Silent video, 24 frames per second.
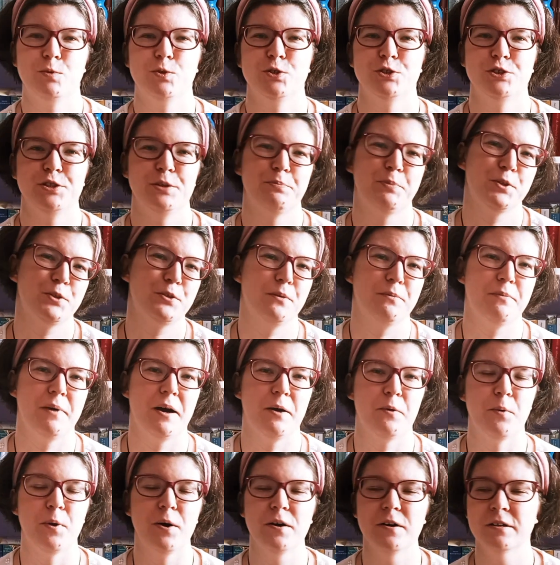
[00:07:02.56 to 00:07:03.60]
nie
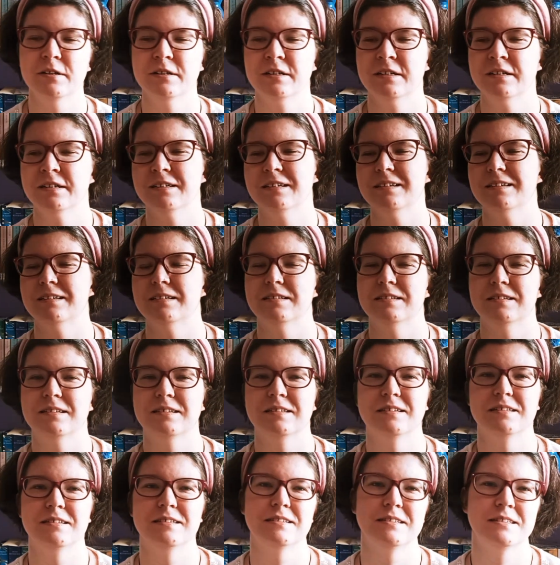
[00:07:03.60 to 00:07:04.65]
podobało.
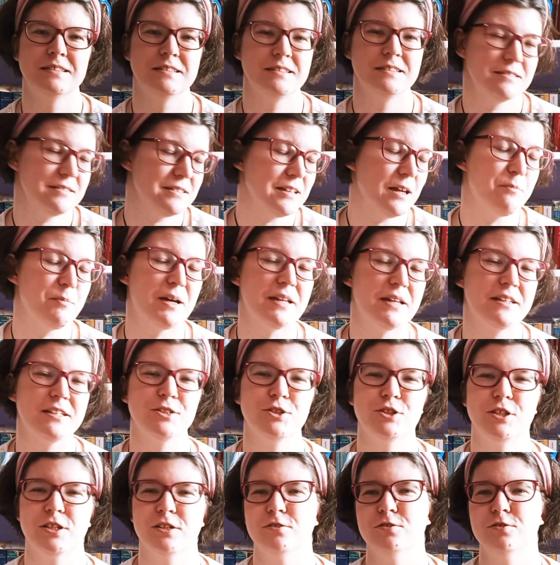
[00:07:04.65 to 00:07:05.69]
E, sama też
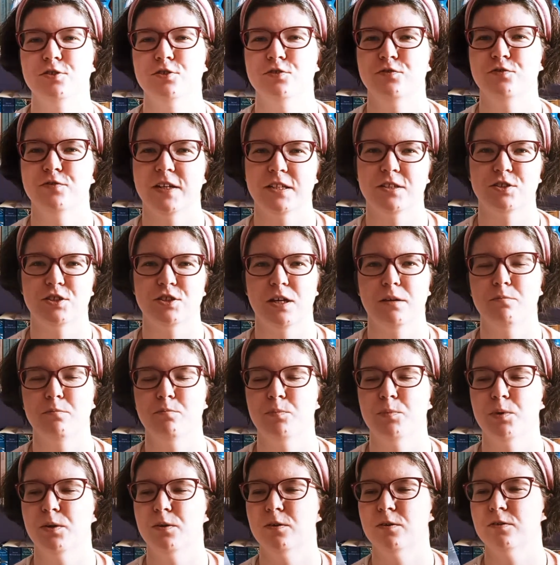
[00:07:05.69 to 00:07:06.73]
tego doświadczam,
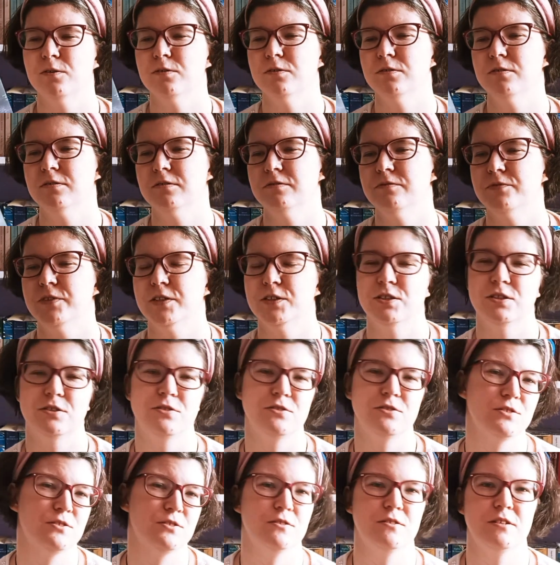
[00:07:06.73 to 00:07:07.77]
bo wiecie
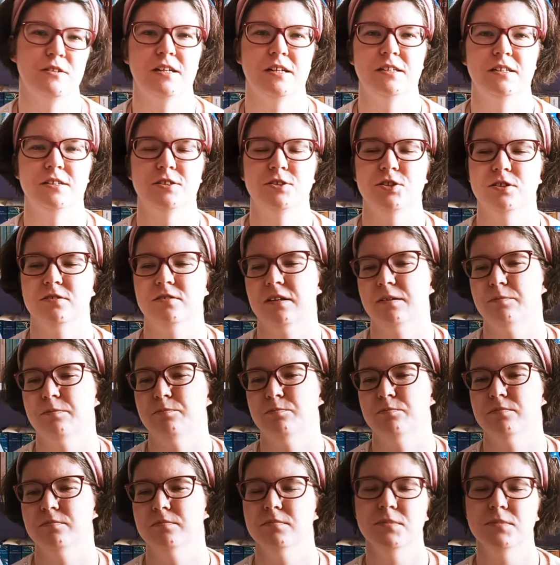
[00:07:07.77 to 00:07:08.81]
doskonale, że
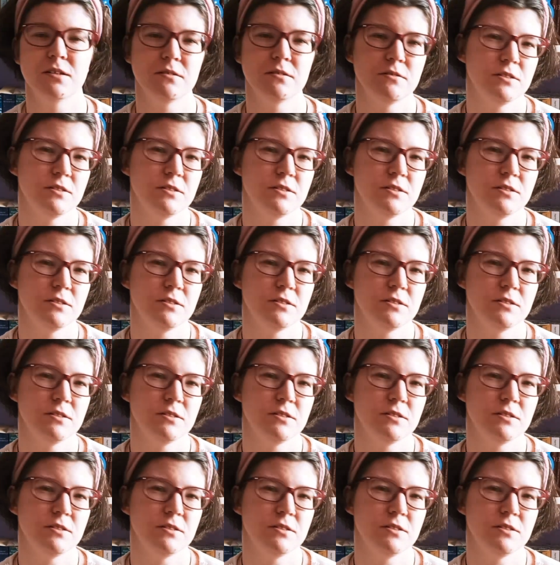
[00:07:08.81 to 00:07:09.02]
tam no,